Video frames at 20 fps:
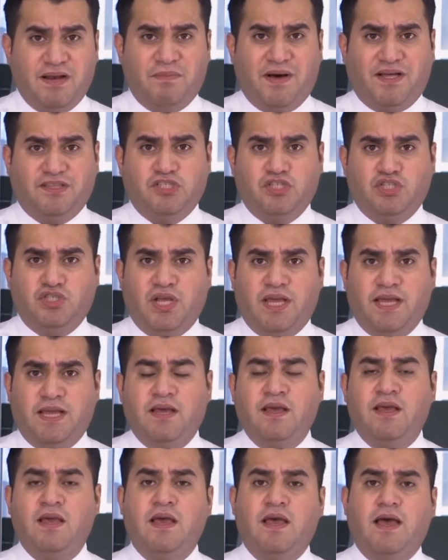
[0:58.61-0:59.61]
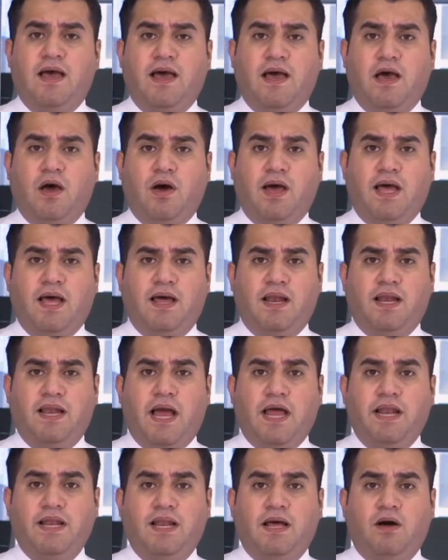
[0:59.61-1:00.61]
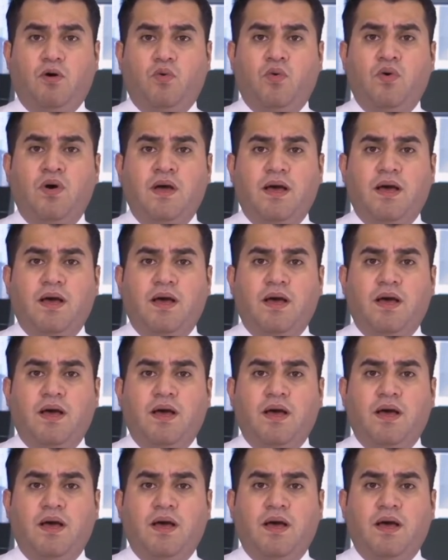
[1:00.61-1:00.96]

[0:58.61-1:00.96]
بعض الشيء آه، آه، لأنه